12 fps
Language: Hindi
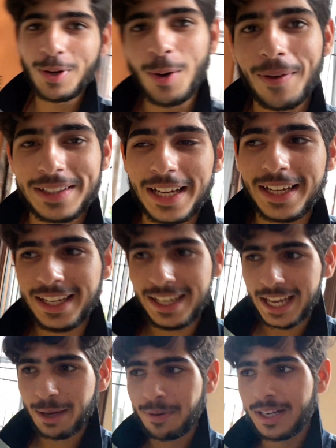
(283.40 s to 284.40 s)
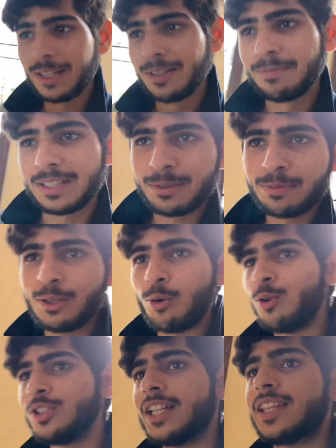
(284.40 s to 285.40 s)
को पता है कि एक बार मतलब कि
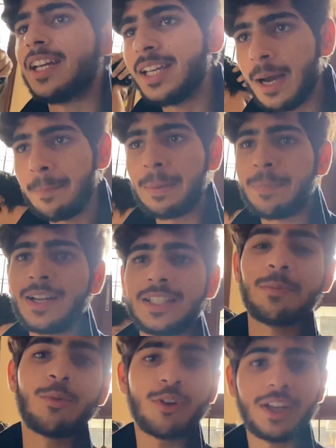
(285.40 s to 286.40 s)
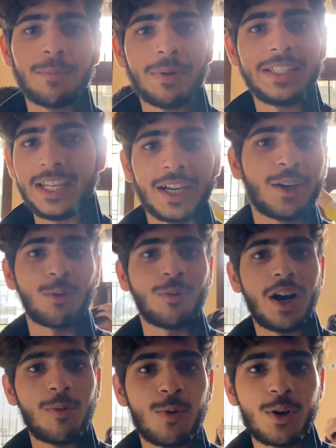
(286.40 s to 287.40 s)
हो जाता है कि हाँ पेपर खत्म हो गया मैं ये मतलब
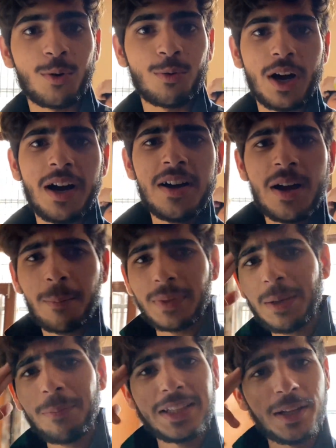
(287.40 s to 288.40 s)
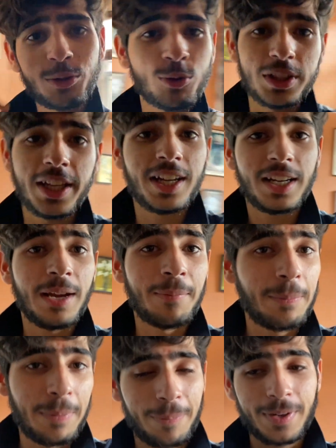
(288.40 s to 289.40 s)
करूंगा वो करूंगा मतलब बंदा सोच जाएगा
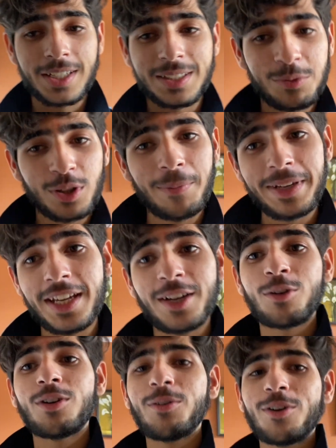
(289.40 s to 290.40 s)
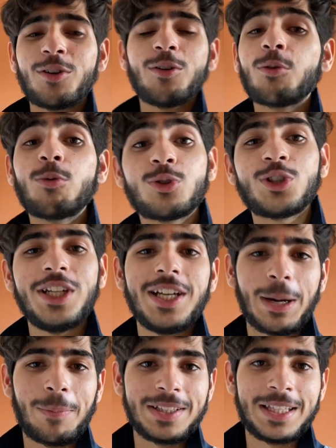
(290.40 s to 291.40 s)
कि पेपर हाँ, खत्म होगा मैं ये करूंगा वो करूंगा कुछ नहीं
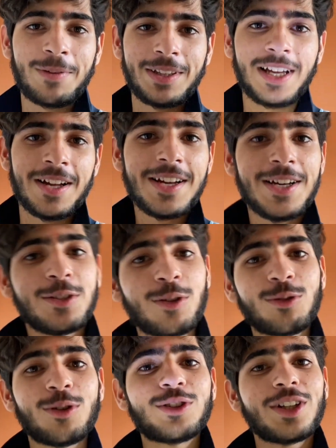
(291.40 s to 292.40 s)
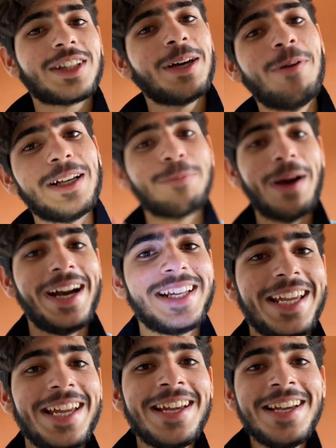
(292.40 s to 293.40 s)
कर पाता बंदा जो सोचा होता है बस बैठ
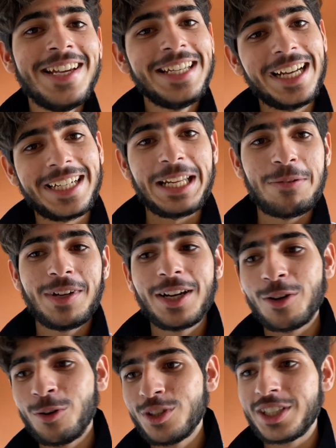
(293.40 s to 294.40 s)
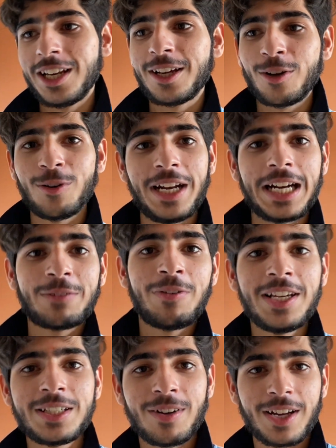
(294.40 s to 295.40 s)
के या टीवी करो चिल करो
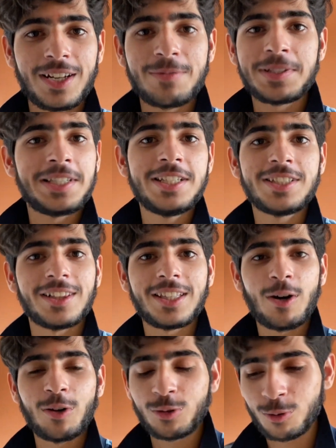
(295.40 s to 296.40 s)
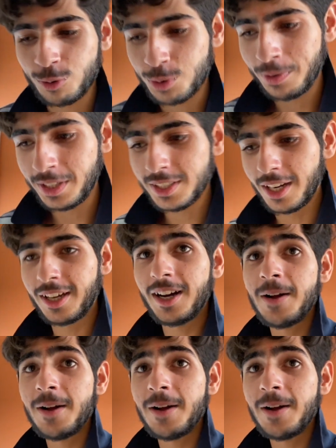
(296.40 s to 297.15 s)
नेटफ्लिक्स वगैरह बस ये चलता है और तो कुछ भी नहीं मिलेगा